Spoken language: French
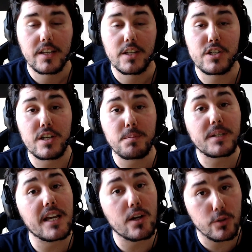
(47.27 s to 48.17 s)
J'ai
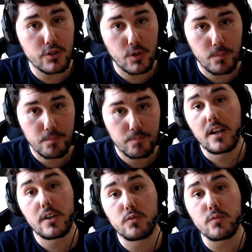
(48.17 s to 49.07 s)
pris un rush,
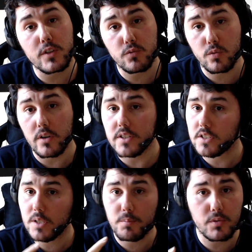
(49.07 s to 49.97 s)
euh, d'une voiture
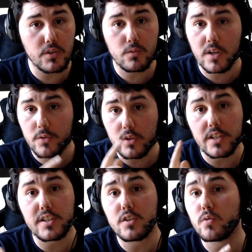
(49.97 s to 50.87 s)
qui est posée sur un socle
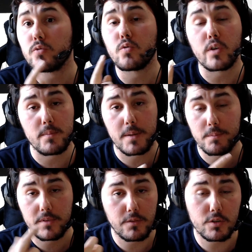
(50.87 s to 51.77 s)
et qui tourne sur elle-même.
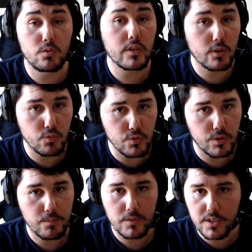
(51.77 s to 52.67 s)
La voiture est
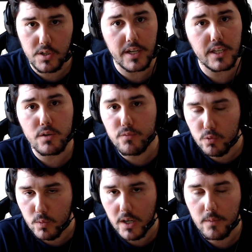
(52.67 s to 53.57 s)
rouge, d'accord, avec un fond
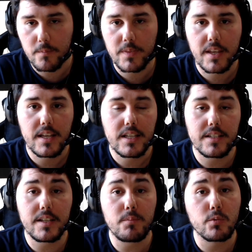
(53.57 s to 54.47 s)
noir.
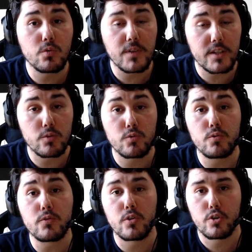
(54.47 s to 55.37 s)
L'idée pour nous va être de
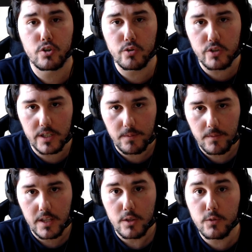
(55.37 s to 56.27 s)
juste changer
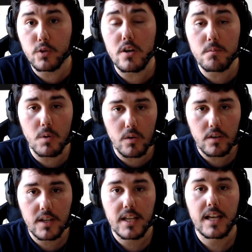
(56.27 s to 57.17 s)
seulement
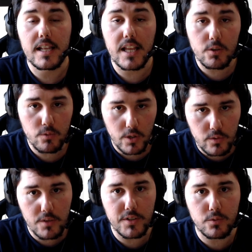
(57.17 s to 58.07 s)
la couleur de
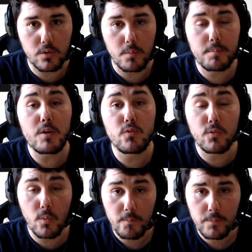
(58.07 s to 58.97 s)
la voiture, pas le
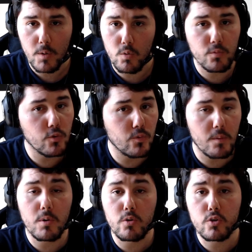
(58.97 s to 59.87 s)
fond. Le fond soit blanc,